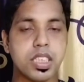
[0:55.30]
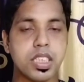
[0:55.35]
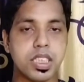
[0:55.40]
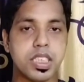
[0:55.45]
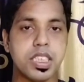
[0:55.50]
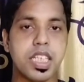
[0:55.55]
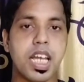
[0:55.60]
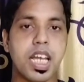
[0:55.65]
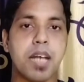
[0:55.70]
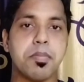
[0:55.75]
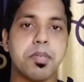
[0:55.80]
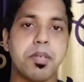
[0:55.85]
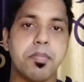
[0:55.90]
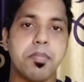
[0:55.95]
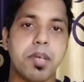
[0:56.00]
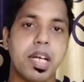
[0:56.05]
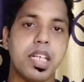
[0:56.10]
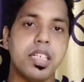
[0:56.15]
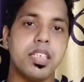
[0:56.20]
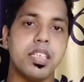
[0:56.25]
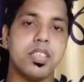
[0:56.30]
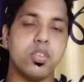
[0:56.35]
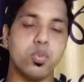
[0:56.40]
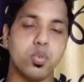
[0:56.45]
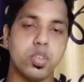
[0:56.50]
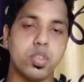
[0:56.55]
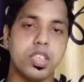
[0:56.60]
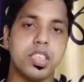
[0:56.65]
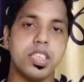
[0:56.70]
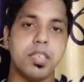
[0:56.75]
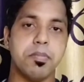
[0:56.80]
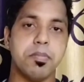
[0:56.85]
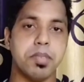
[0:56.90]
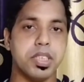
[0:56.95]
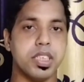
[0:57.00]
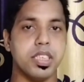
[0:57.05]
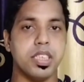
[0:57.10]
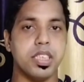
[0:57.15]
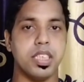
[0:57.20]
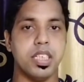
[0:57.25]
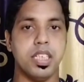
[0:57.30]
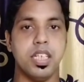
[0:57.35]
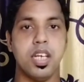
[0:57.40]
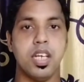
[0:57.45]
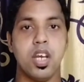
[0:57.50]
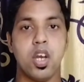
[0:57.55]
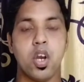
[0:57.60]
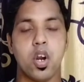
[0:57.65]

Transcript: इससे आपके बाल टूटने से बचेंगे